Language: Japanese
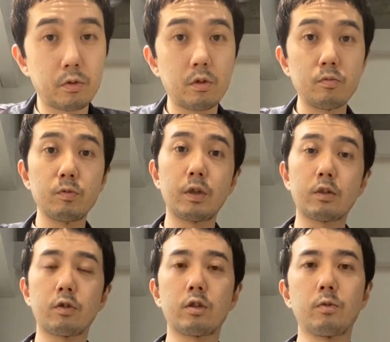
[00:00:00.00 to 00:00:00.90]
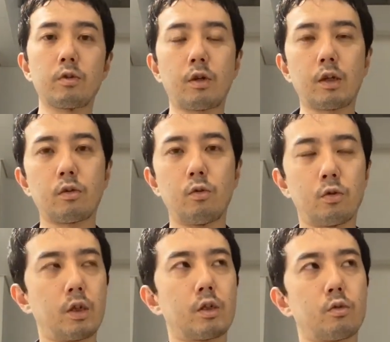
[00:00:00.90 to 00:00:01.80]
その部分がトリートメントカラーの
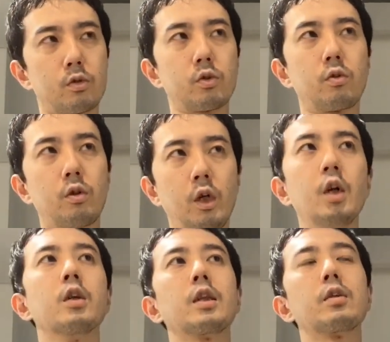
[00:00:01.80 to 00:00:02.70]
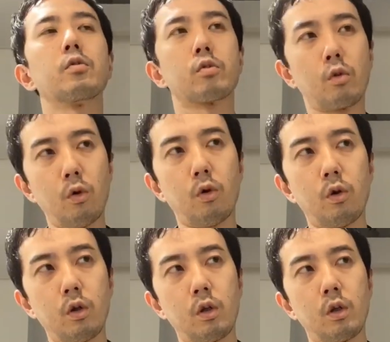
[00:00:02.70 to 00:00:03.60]
大きな特徴なのと、